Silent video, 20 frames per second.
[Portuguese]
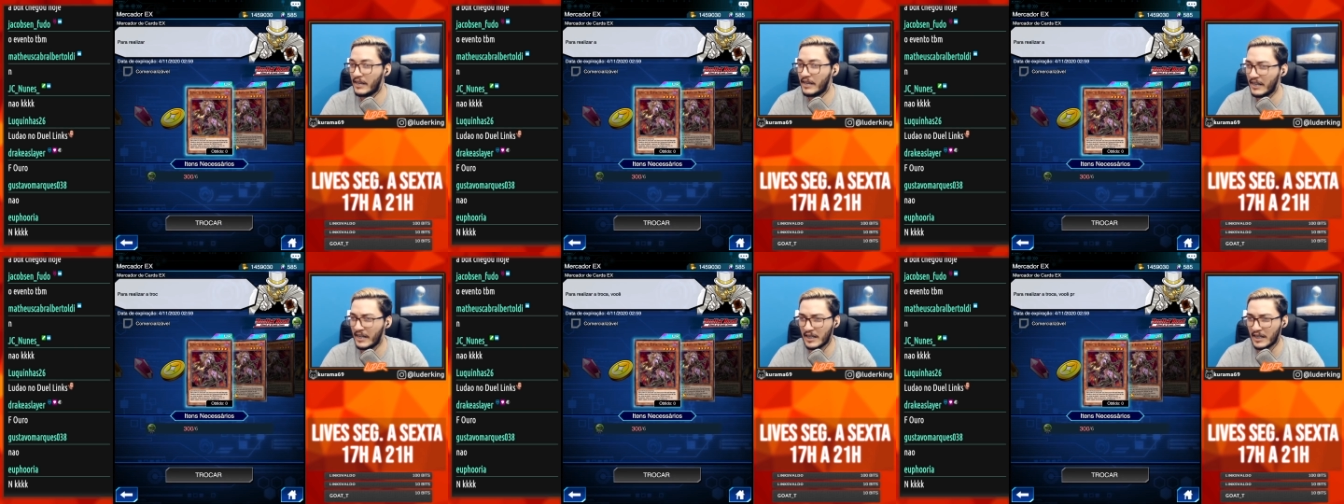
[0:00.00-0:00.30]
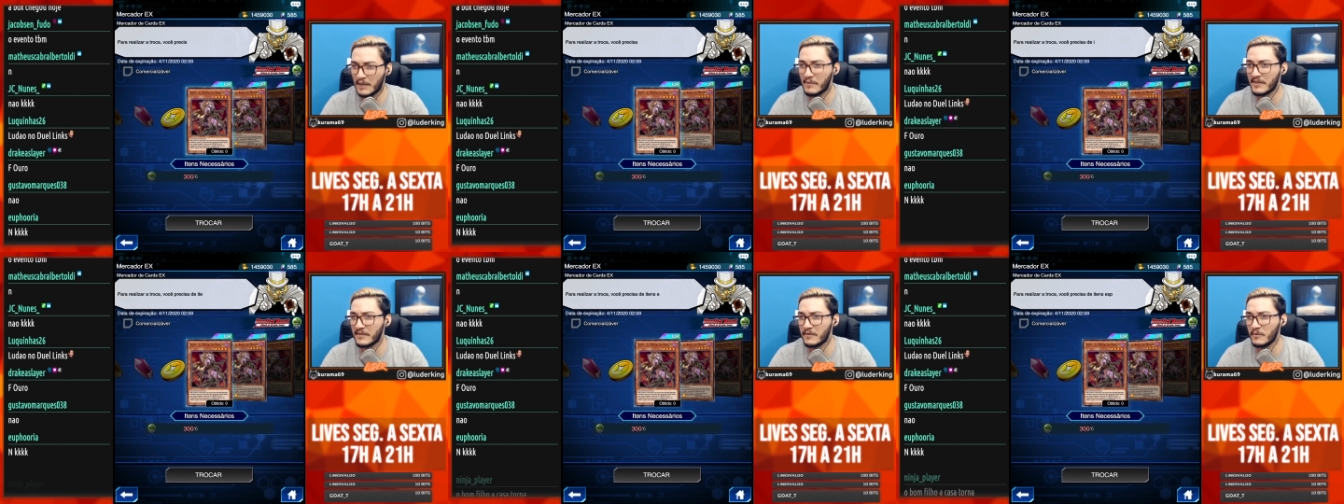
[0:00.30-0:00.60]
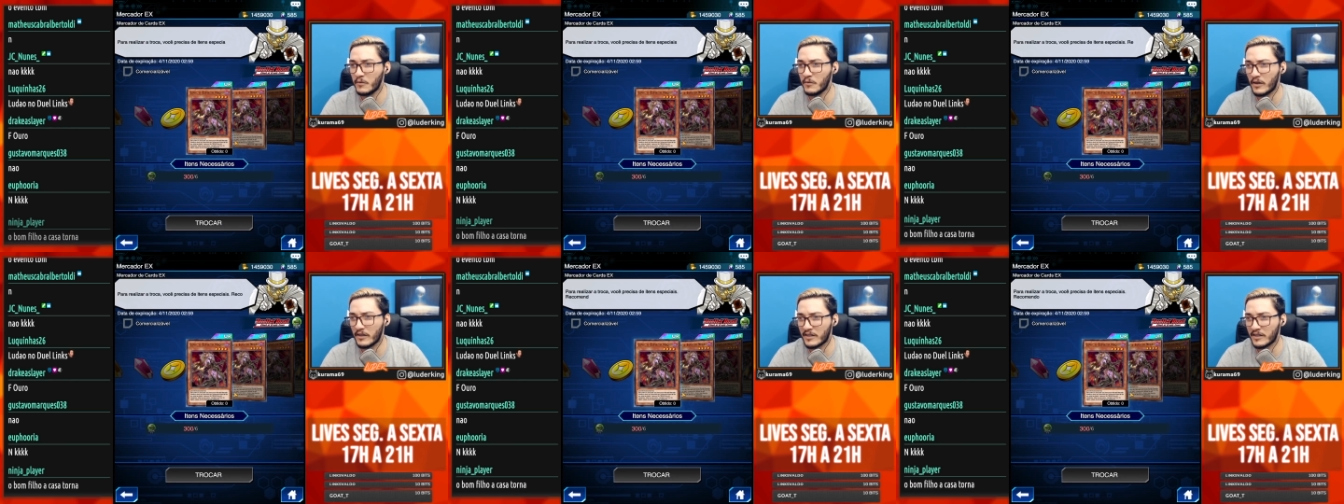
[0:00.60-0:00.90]
Era
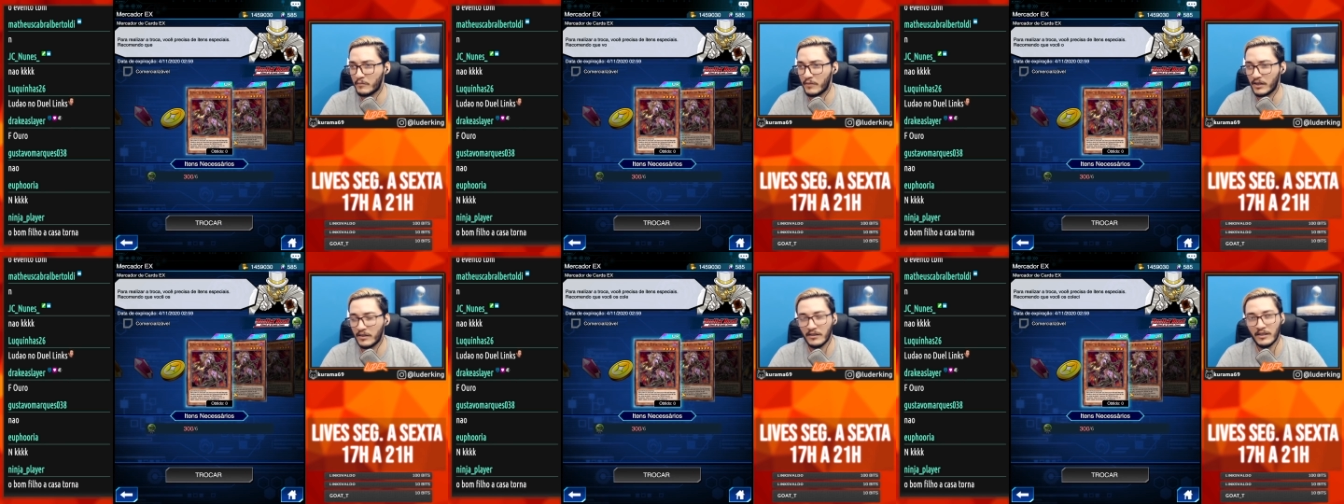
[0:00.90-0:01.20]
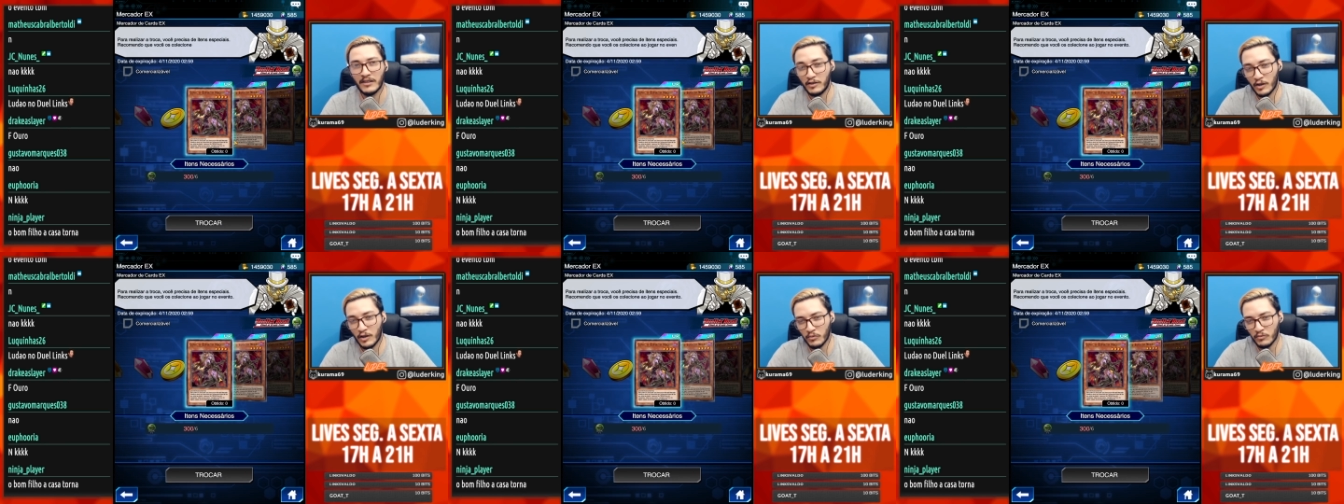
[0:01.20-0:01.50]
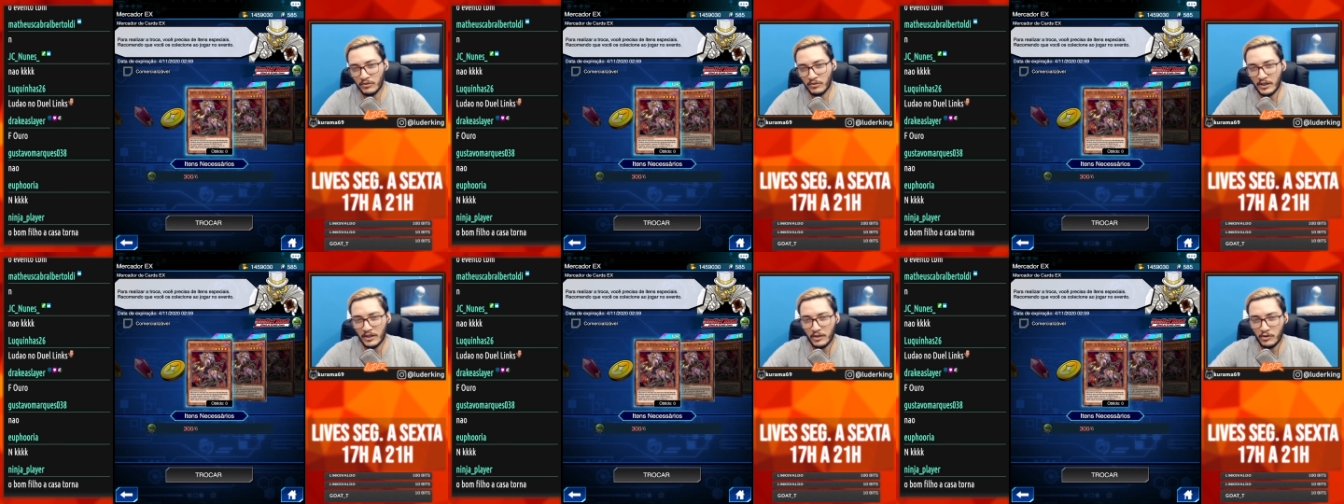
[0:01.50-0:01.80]
reclamação nossa, mano.
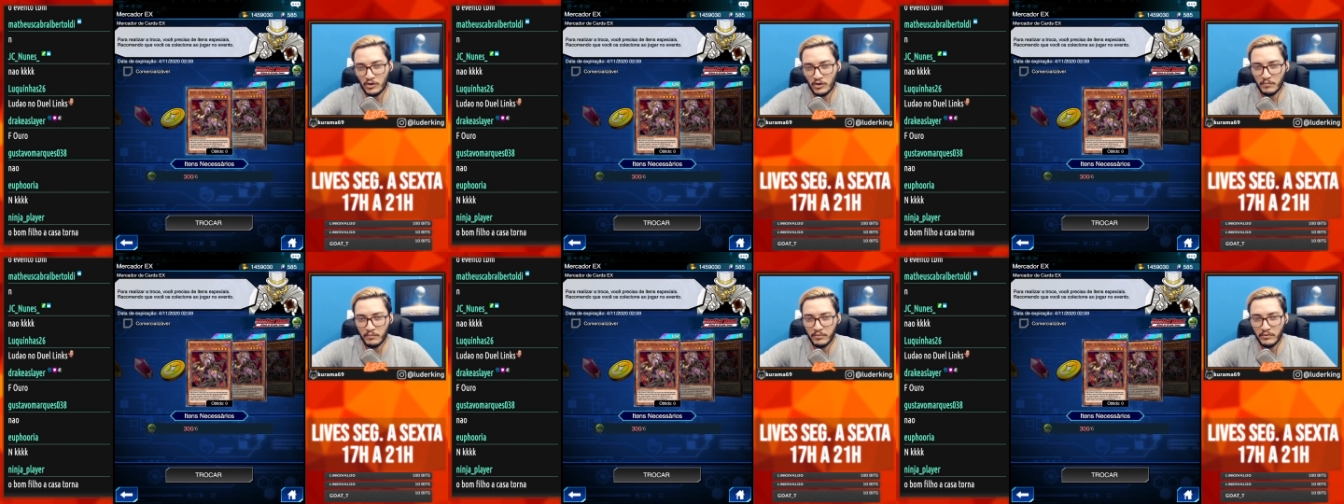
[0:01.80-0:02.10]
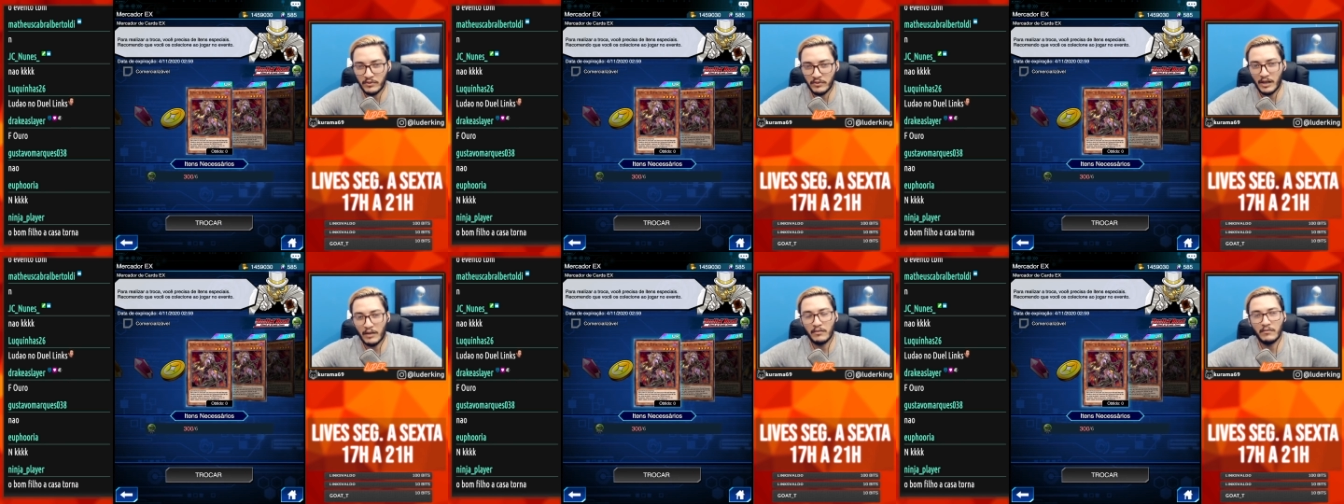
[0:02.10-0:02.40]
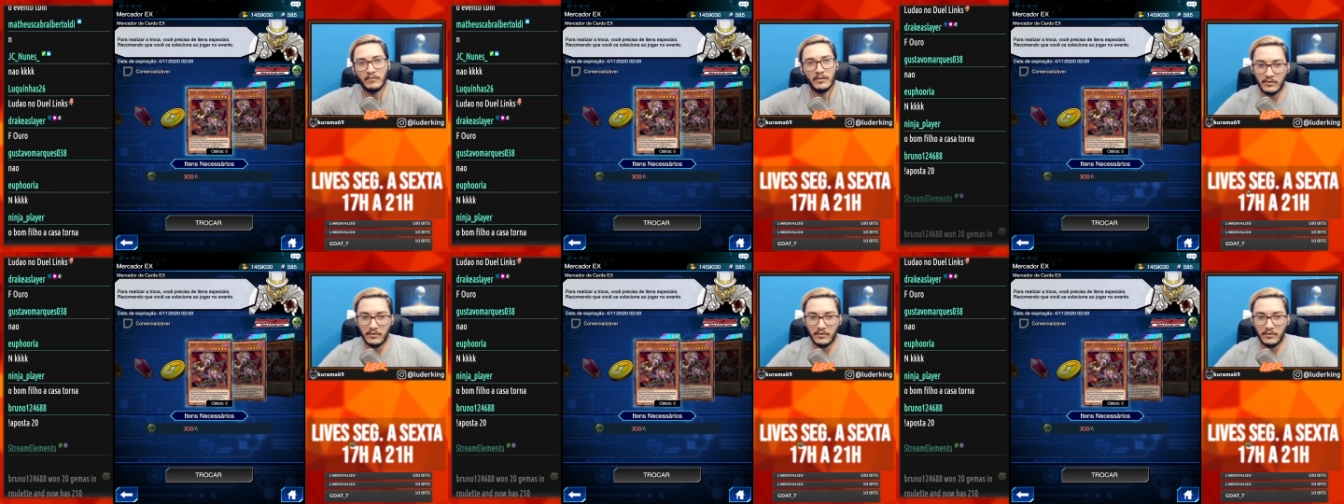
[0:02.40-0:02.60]
Não ter, tipo, né?